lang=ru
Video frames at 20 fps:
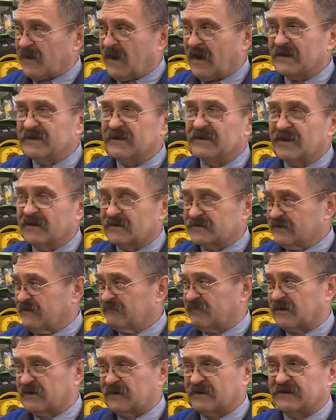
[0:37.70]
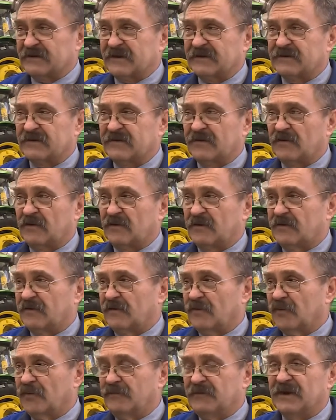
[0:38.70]
они должны показать э,
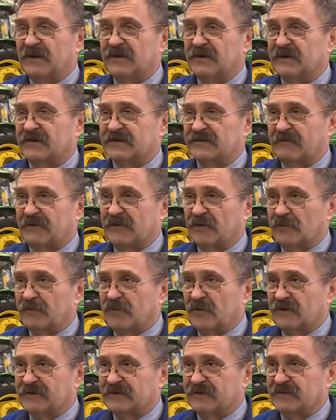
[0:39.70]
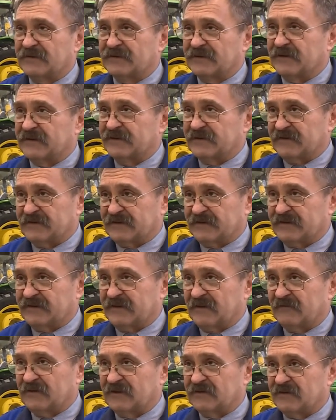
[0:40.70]
умение свое пользоваться этой
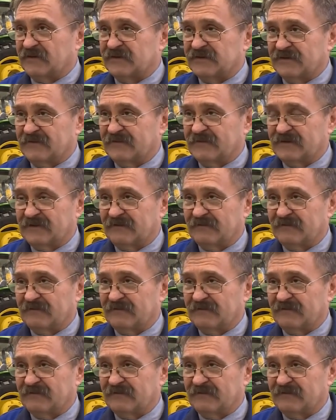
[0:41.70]
системой точного